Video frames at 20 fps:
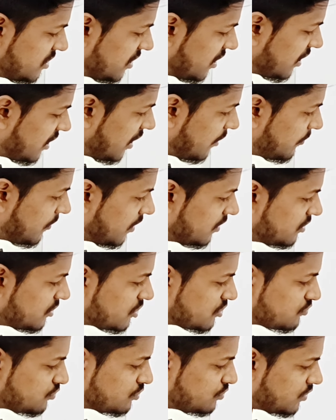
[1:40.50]
इसी का काम है
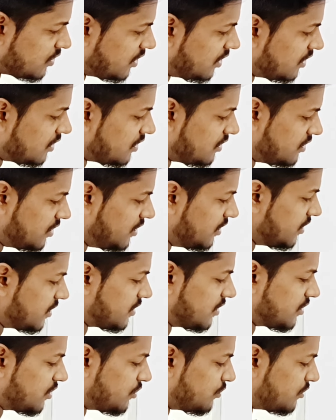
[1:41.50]
तो इसको जो है नहीं
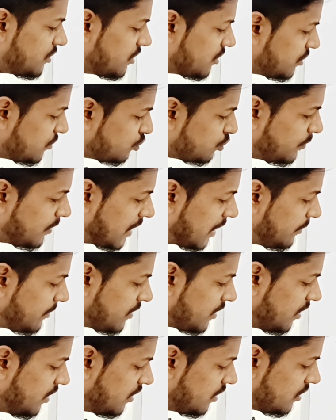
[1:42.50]
लिखेंगे क्योंकि ये तीनों
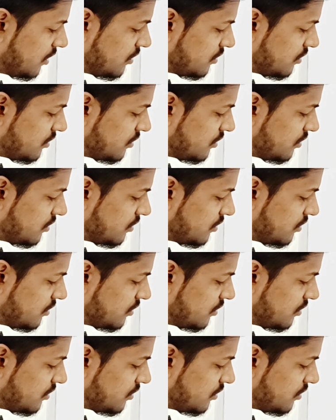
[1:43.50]
बराबर है